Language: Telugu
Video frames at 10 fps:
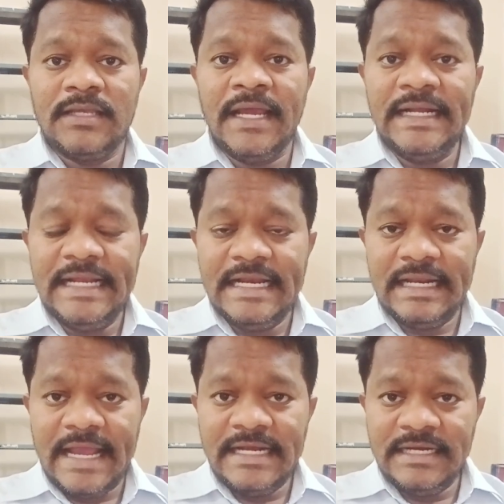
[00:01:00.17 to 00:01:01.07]
ఎయిటీన్
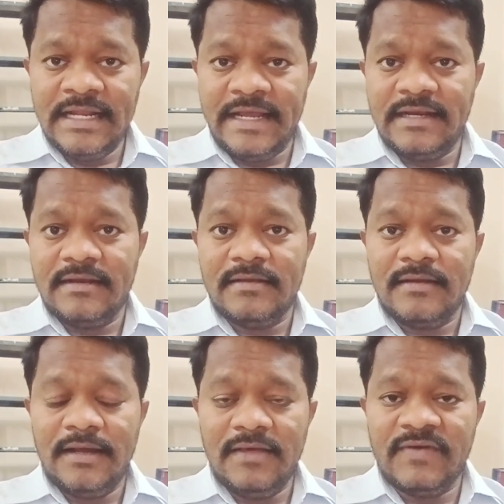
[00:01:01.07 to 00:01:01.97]
నైంటీ నైన్
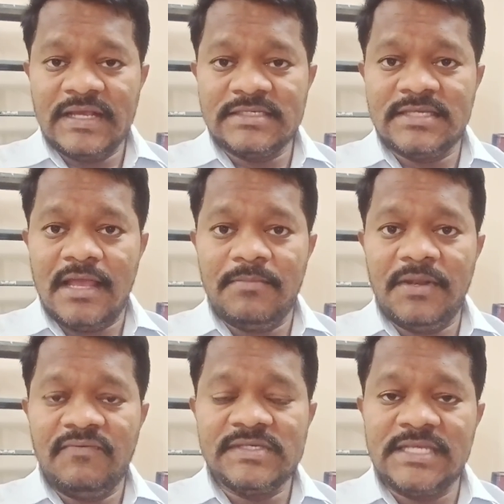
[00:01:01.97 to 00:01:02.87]
అంటే ఫర్
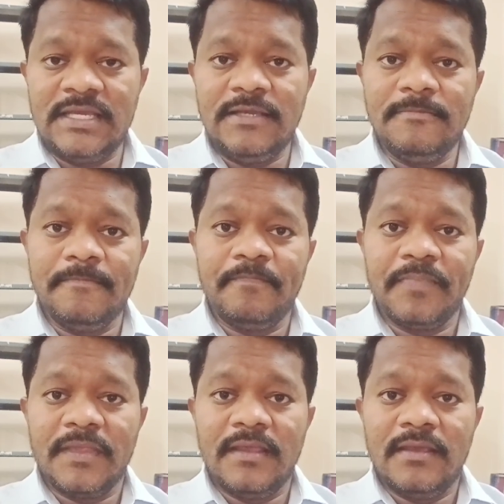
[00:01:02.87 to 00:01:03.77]
ఎగ్జాంపుల్ ఇఫ్ సి
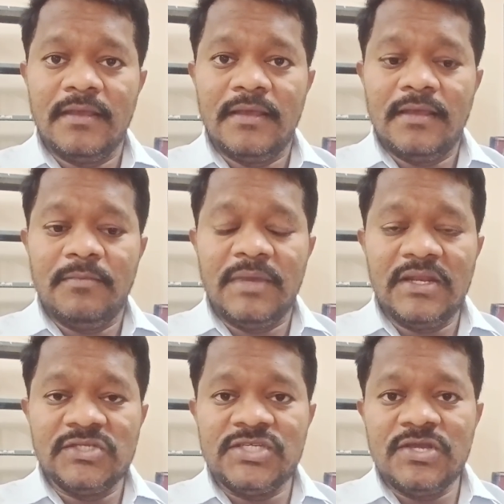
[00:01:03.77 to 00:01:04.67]

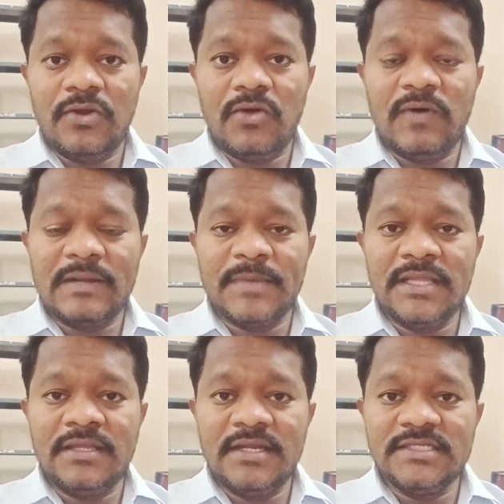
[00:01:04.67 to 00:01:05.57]
మీరు జియోలో వన్
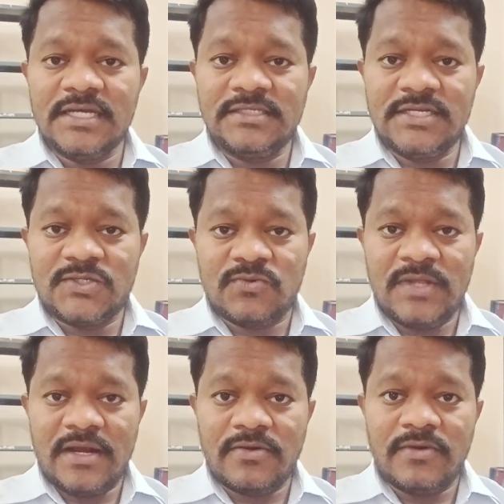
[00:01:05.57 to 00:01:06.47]
మంత్ రీఛార్జ్
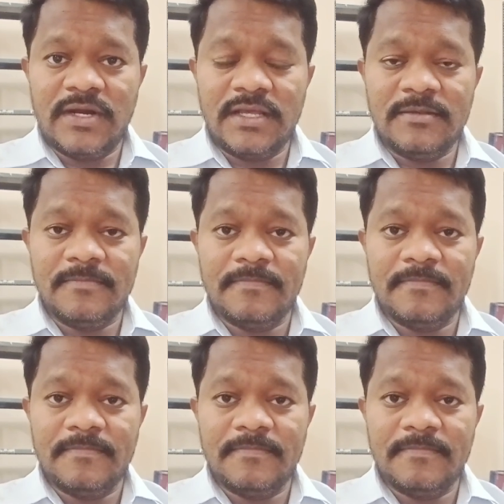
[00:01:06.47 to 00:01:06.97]
చేసుకున్నారనుకోండి